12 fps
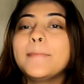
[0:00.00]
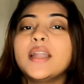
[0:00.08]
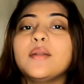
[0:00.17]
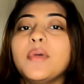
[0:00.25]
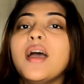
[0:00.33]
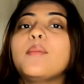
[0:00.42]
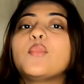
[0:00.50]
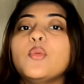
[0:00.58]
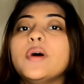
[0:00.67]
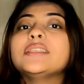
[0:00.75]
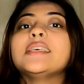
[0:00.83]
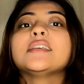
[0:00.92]
बट मैं
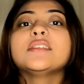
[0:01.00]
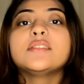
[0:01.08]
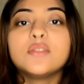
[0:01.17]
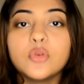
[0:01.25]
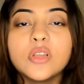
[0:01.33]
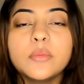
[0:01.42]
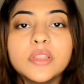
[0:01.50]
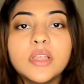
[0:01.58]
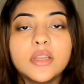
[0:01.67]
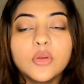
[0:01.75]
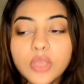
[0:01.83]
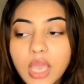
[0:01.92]
आपको बस एक स्टोरी
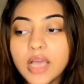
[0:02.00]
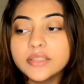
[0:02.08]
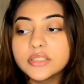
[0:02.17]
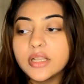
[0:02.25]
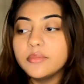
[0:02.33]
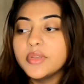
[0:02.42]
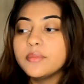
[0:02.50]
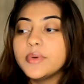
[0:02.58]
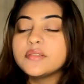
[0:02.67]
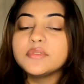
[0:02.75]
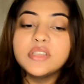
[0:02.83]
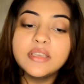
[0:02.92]
बता रही हूँ कि आजकल मेरे
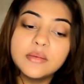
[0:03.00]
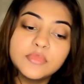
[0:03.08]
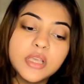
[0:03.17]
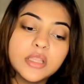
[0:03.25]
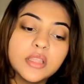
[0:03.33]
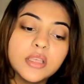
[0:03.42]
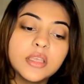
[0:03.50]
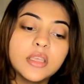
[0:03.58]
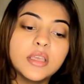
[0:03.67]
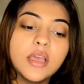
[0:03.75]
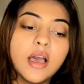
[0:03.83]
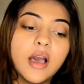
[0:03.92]
पास डी आते हैं
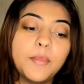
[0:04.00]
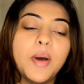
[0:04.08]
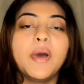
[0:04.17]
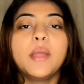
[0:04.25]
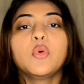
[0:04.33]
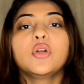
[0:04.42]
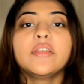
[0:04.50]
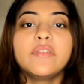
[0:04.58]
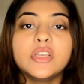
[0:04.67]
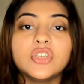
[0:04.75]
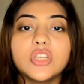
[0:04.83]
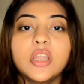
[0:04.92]
कि आप हमारी
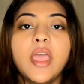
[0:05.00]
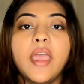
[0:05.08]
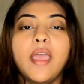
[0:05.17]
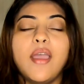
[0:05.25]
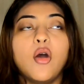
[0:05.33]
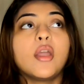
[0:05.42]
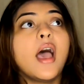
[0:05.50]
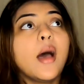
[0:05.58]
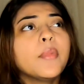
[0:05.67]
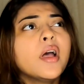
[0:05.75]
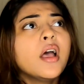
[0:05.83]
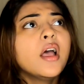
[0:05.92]
मोटिवेशन हैं और
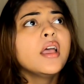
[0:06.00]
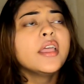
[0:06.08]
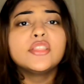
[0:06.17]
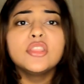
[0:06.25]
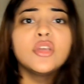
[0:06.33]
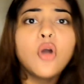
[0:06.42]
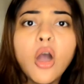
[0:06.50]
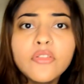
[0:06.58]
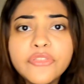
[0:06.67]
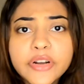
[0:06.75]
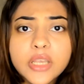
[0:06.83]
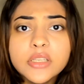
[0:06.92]
आप इतनी
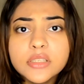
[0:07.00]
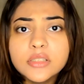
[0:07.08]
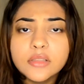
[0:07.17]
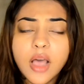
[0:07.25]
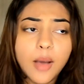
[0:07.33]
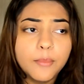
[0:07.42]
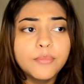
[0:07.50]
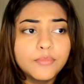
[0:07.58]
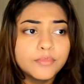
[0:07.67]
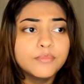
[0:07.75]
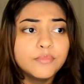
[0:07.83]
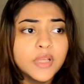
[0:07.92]
कॉन्फिडेंस आप
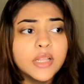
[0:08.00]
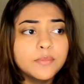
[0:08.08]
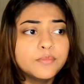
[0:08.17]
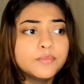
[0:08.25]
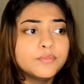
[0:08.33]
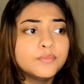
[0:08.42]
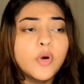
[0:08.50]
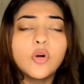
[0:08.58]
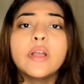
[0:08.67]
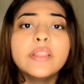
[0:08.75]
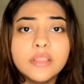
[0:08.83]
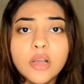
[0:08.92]
मतलब
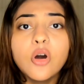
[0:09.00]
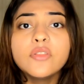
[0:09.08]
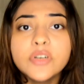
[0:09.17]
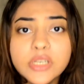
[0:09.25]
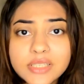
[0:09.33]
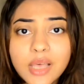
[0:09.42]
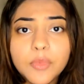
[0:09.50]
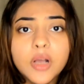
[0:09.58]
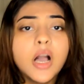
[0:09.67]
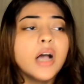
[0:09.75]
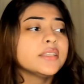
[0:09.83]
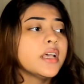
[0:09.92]
इतना कॉन्फिडेंस आपका
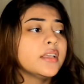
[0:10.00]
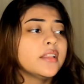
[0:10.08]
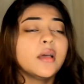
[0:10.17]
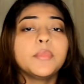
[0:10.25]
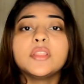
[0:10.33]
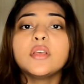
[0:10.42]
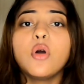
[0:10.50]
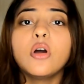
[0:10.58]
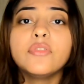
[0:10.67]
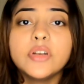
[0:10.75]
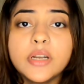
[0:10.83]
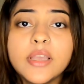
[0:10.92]
कहाँ से आ जाता है आप इतनी
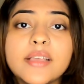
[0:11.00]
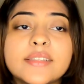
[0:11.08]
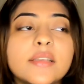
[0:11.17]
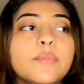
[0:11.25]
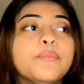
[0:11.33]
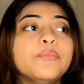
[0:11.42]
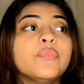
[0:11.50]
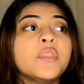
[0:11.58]
कॉन्फिडेंट कैसे